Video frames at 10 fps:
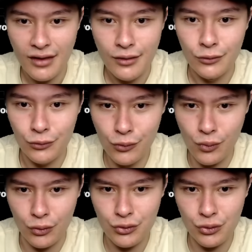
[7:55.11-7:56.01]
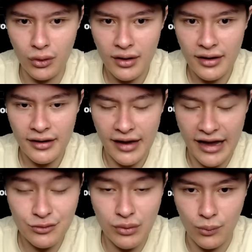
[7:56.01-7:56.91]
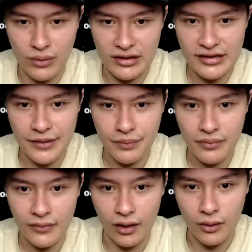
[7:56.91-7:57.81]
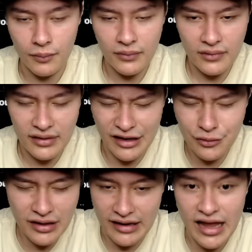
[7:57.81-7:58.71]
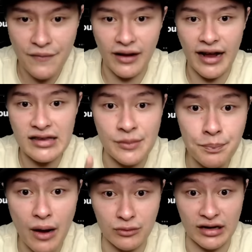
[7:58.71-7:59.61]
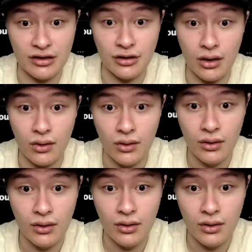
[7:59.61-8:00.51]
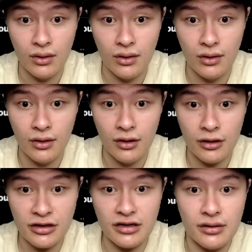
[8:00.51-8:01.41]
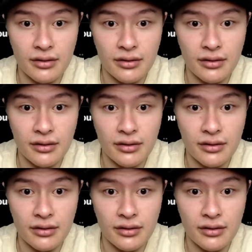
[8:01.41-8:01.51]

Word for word: 如果说 S one 文件也就是以太坊开始暴涨的时候，是